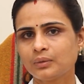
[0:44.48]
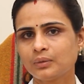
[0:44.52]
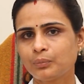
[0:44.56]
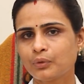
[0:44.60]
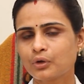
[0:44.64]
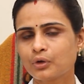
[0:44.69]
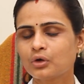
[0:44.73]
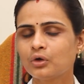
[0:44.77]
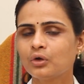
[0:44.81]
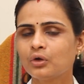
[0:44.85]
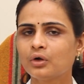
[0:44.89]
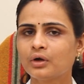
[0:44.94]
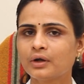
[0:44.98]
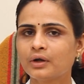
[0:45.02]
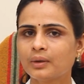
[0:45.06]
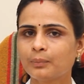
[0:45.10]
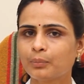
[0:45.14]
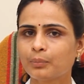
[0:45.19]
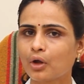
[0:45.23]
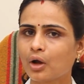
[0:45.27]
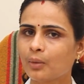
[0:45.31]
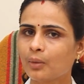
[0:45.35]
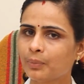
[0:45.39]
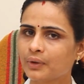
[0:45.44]
பொருளோட
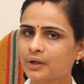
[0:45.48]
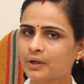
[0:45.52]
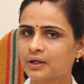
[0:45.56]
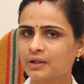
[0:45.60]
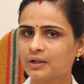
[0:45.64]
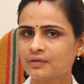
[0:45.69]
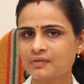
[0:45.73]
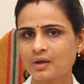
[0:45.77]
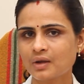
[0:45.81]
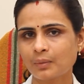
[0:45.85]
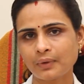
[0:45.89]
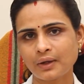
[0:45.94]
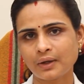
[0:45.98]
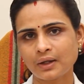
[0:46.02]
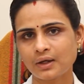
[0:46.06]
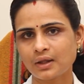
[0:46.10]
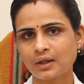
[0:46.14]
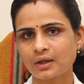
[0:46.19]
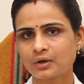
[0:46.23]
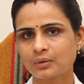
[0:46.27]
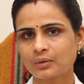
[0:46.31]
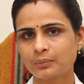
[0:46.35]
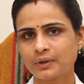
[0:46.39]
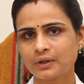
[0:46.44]
ப்ராப்பர்ட்டிஸ் நம்ம
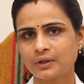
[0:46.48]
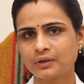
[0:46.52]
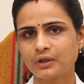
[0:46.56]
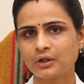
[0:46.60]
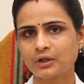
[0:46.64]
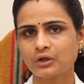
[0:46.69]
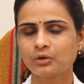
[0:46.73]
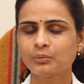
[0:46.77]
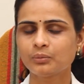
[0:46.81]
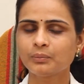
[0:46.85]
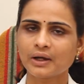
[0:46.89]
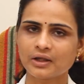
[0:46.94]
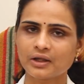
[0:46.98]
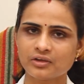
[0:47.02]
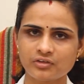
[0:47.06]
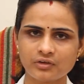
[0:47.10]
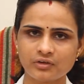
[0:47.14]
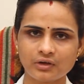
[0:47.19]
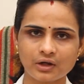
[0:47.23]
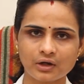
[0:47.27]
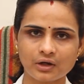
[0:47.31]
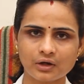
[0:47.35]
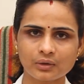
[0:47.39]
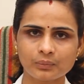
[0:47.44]
எல்லாருக்குமே தெரியும்
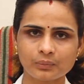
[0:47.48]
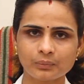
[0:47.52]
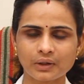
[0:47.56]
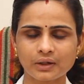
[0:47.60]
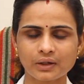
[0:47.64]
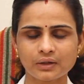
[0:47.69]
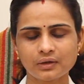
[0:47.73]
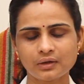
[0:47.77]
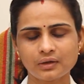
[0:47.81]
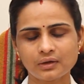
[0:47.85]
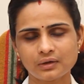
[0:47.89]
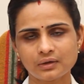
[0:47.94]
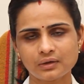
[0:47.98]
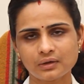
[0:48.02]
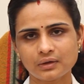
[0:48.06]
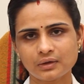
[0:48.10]
அஜீர்ணம் அந்த